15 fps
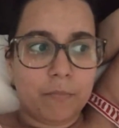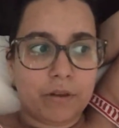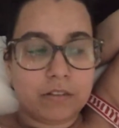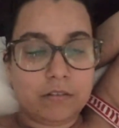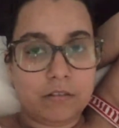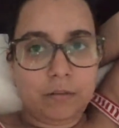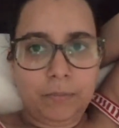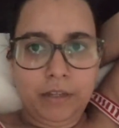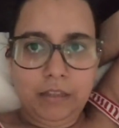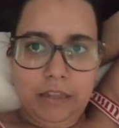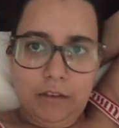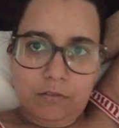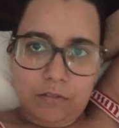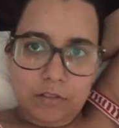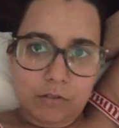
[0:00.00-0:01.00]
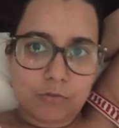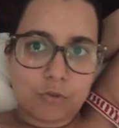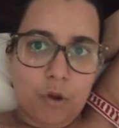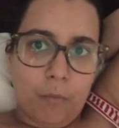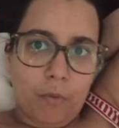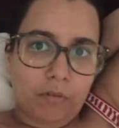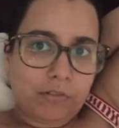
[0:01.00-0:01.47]
mas eu também tenho noção de
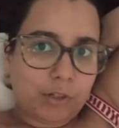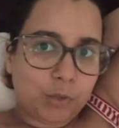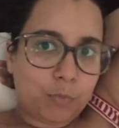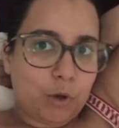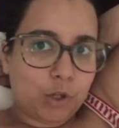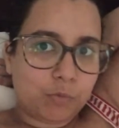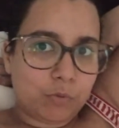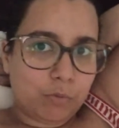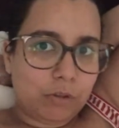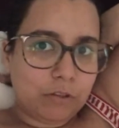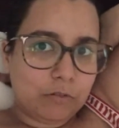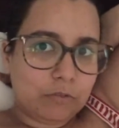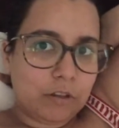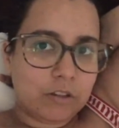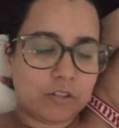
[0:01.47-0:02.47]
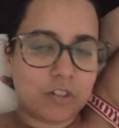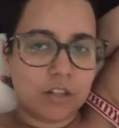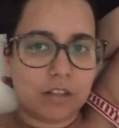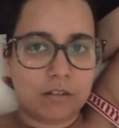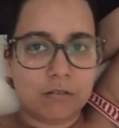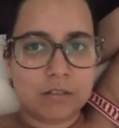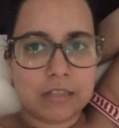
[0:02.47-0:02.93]
como é o transporte público no Rio de
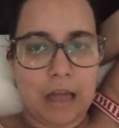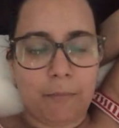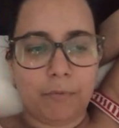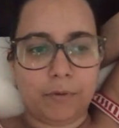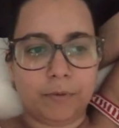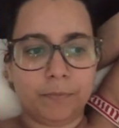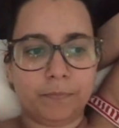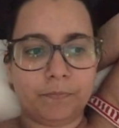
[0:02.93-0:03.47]
Janeiro sábado.